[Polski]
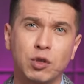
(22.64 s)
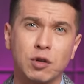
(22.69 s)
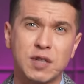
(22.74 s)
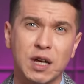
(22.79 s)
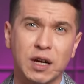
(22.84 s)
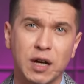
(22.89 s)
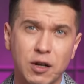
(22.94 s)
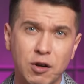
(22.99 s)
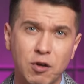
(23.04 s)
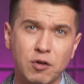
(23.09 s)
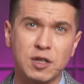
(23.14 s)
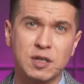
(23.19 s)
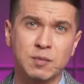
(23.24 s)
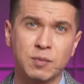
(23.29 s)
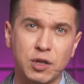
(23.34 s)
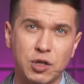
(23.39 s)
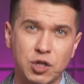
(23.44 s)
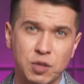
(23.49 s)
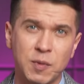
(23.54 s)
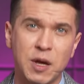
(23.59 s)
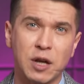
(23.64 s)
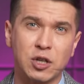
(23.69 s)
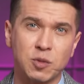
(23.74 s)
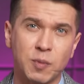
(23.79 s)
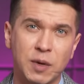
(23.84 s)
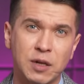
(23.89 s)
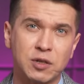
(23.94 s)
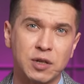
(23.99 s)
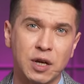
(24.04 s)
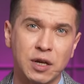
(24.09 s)
to za heroizm i śmierć
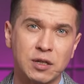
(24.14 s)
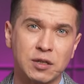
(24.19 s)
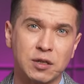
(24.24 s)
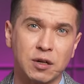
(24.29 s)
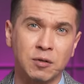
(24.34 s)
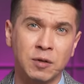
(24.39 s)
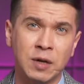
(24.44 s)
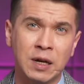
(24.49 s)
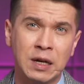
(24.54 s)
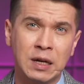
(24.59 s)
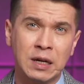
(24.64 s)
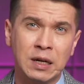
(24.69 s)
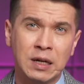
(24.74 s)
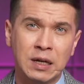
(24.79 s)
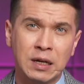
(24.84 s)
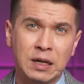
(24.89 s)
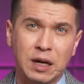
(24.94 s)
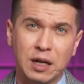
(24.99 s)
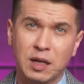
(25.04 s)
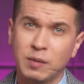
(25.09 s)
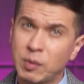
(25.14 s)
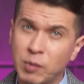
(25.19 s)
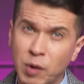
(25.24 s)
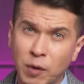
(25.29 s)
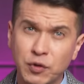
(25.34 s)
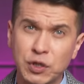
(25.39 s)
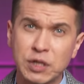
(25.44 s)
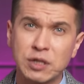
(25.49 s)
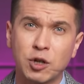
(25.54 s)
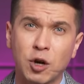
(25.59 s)
męczeńską, ale mimo
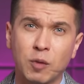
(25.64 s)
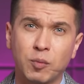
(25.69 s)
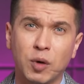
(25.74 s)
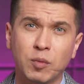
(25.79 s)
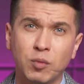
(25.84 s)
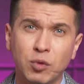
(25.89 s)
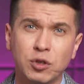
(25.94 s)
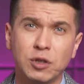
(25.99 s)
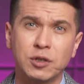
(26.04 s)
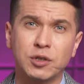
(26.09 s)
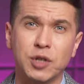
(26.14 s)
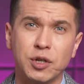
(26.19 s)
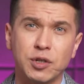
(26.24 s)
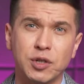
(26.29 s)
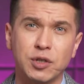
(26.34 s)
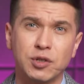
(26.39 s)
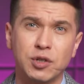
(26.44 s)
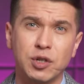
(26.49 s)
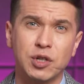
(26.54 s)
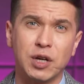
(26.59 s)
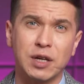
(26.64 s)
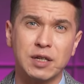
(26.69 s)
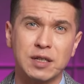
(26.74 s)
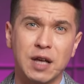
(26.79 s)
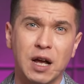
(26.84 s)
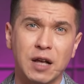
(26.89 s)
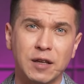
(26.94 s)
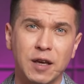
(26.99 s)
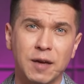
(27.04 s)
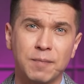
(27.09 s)
wszystko pomódlcie się dzisiaj
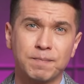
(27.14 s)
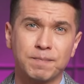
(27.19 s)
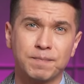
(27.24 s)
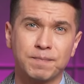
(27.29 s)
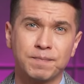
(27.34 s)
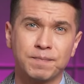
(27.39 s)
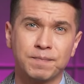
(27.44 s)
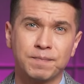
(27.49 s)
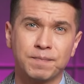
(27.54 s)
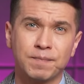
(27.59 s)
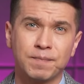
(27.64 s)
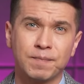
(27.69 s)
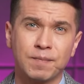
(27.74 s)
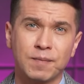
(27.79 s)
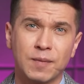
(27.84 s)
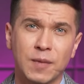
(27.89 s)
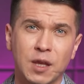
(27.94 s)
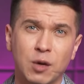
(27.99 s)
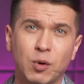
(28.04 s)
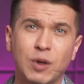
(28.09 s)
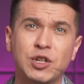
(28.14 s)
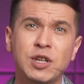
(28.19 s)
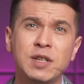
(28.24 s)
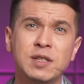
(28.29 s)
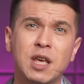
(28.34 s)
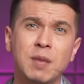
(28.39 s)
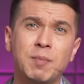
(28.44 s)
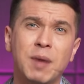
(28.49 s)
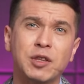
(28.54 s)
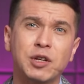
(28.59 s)
za nie.
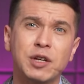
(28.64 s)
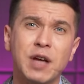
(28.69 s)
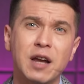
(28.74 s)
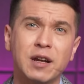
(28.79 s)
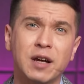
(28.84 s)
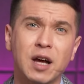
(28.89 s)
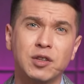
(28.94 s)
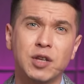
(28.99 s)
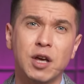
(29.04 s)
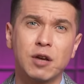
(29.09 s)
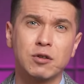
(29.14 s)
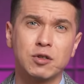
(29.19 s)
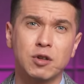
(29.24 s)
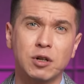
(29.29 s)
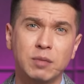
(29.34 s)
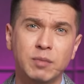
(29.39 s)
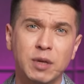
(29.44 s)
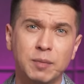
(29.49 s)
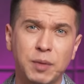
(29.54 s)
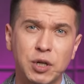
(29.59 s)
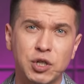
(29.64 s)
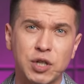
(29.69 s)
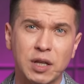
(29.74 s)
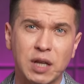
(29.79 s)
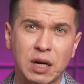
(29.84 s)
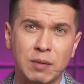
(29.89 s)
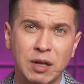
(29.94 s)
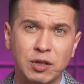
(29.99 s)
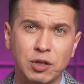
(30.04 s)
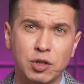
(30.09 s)
Łaciński patriarchat Jerozolimy pisze
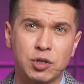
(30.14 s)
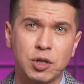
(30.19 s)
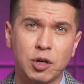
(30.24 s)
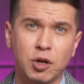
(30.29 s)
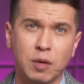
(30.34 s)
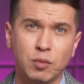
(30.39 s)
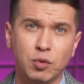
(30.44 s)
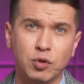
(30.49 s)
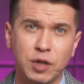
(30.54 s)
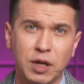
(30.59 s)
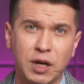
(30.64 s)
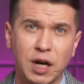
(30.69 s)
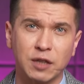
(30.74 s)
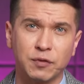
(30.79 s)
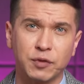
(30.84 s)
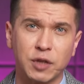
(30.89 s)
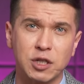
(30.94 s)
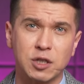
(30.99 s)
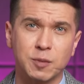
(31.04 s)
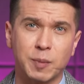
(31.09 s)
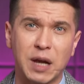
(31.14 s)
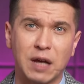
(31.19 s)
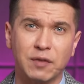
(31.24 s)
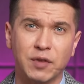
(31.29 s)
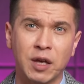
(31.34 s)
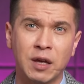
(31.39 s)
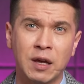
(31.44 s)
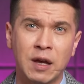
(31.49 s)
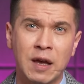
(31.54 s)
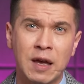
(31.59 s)
dramatyczny komunikat w tej sprawie,